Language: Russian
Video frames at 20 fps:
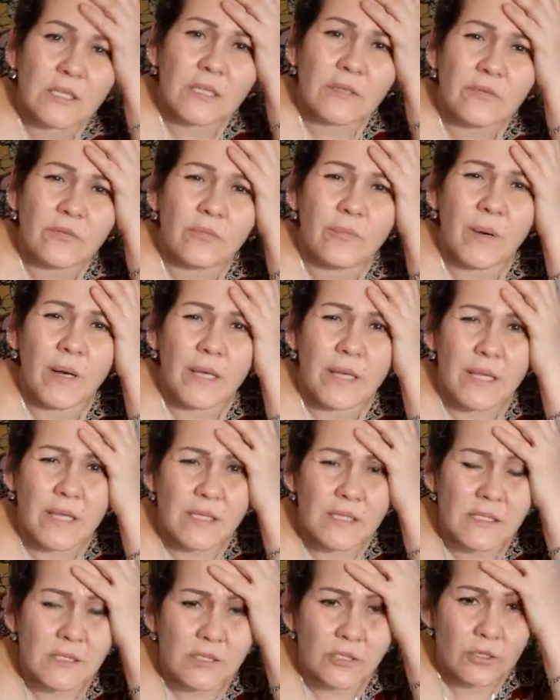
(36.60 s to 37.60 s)
его
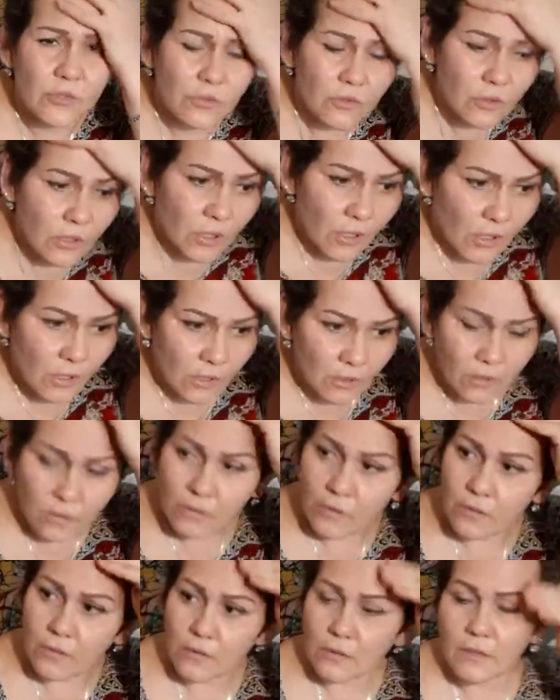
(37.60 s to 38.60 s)
болезнь, что...
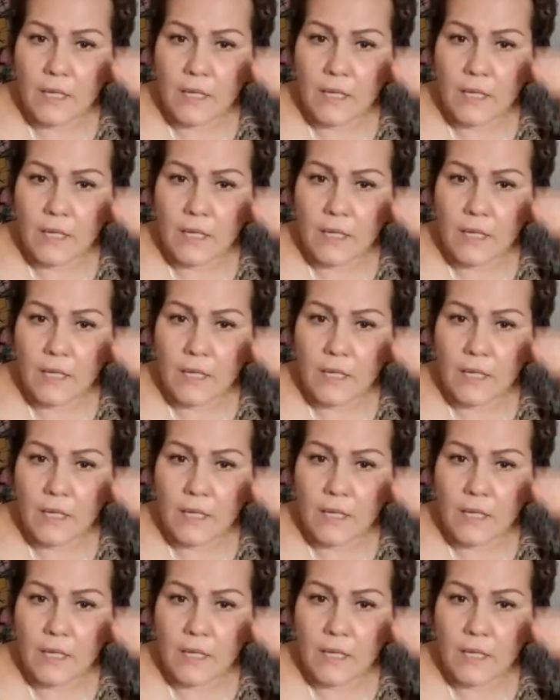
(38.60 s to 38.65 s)
Смерть его.